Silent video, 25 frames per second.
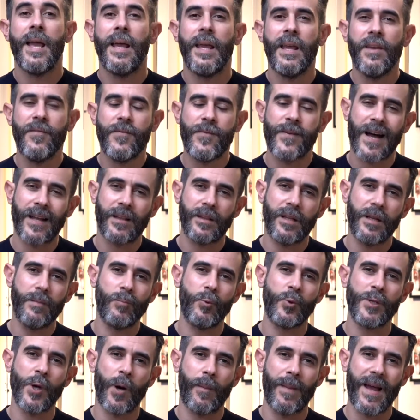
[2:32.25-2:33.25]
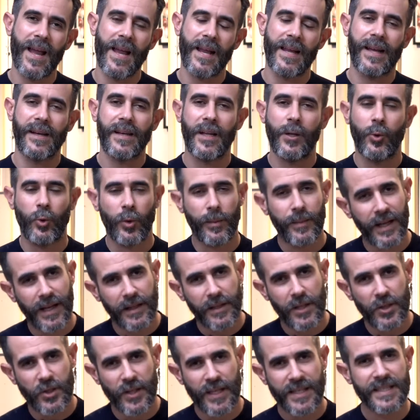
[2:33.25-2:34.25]
Infatti il museo belga nel
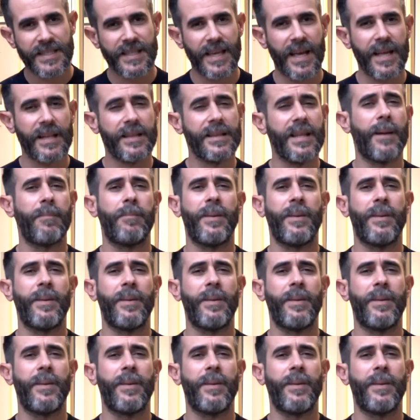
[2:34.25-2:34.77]
2017